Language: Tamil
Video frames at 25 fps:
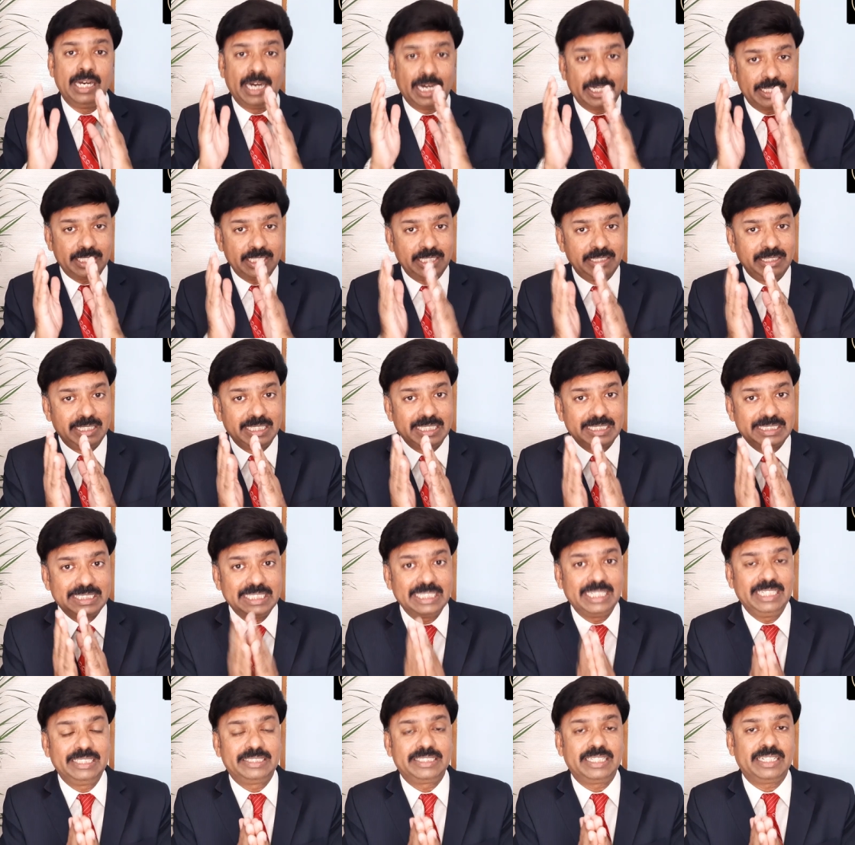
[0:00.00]
அதையும் நீங்கள்
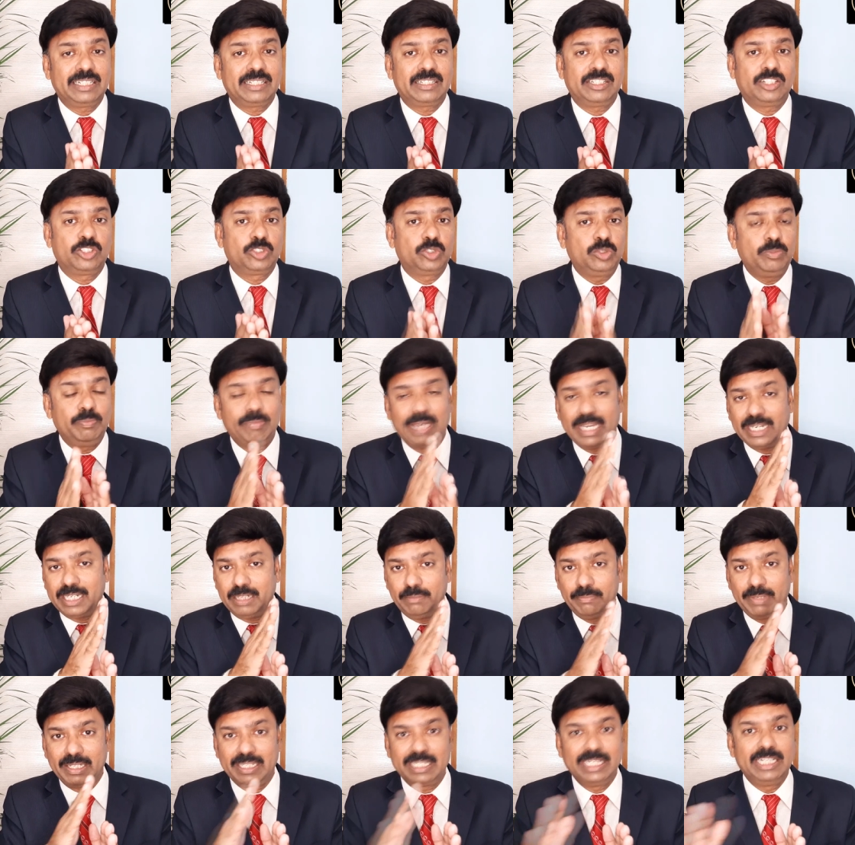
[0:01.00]
சிங்கிள் சைடாக எழுதணும் பேக்
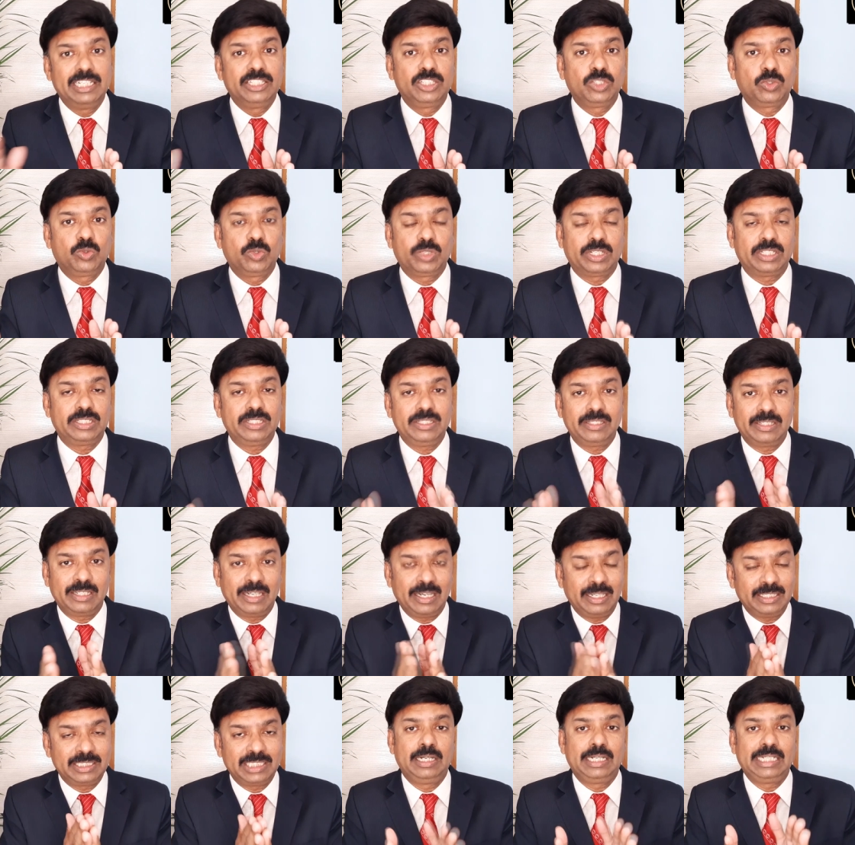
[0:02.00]
அண்ட் பேக் எழுதக்கூடாது அது
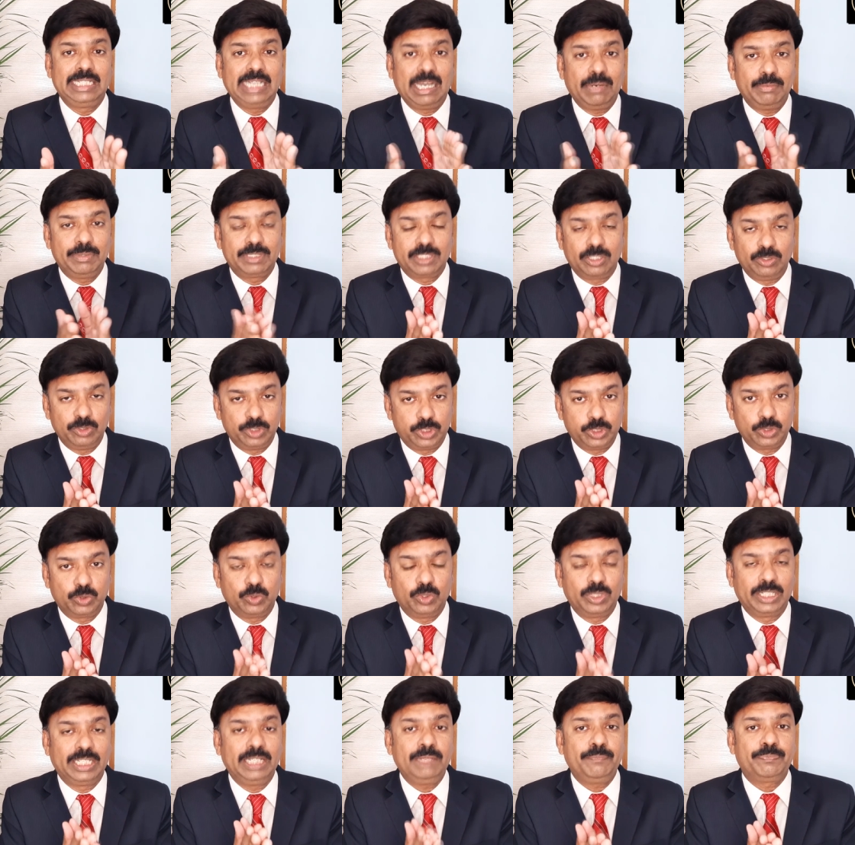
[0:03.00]
நல்லா ஞாபகத்தில்
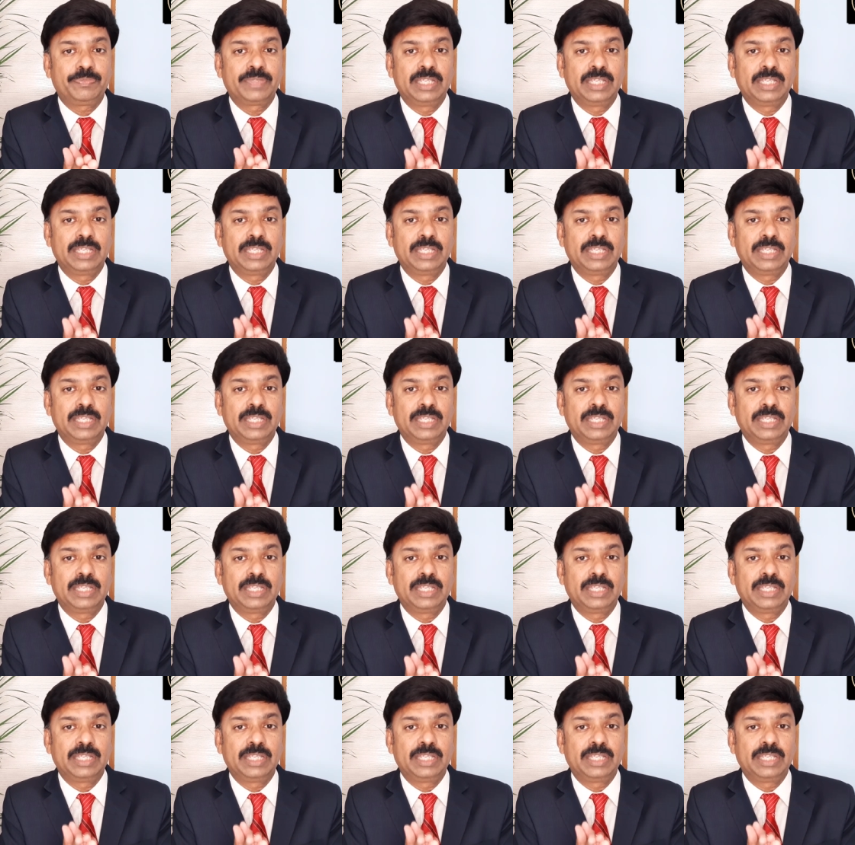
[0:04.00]
வச்சுக்கோங்க